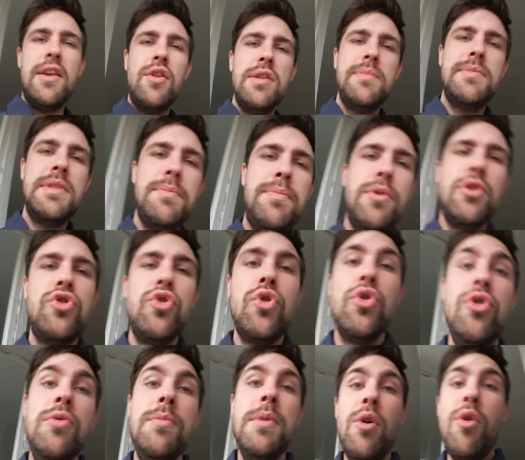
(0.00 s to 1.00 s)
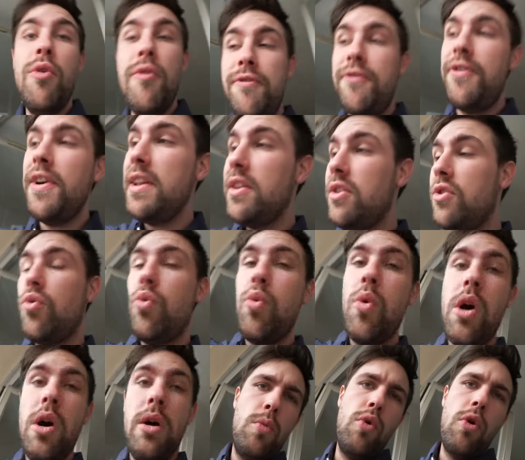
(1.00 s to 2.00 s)
Et le petit de jour numéro
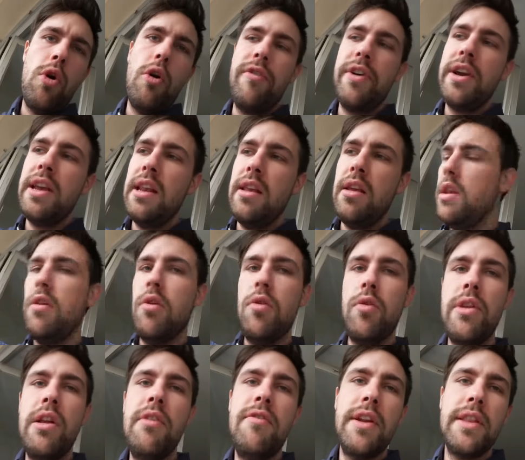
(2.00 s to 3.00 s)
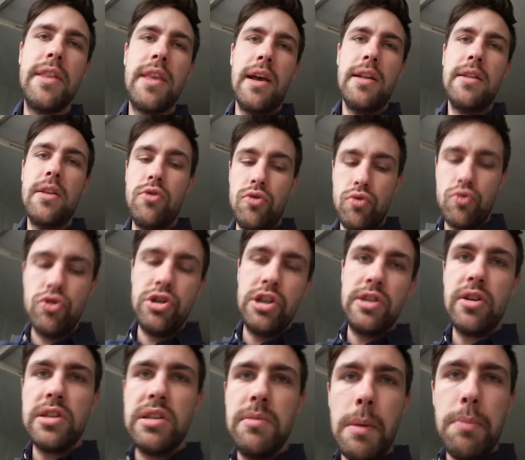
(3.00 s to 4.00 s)
23. Bon, en vrai, on est le 24. Du coup, j'ai
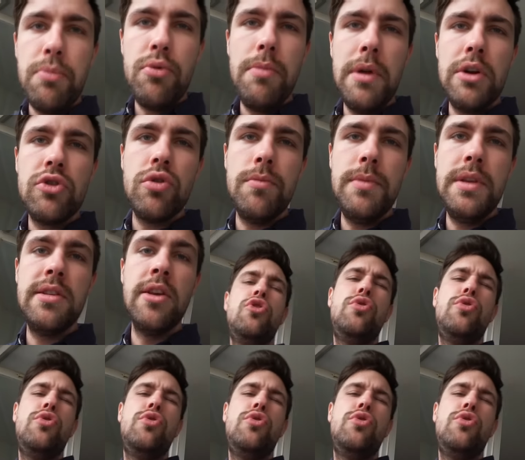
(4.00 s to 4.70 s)
sorti ma plus belle chemise.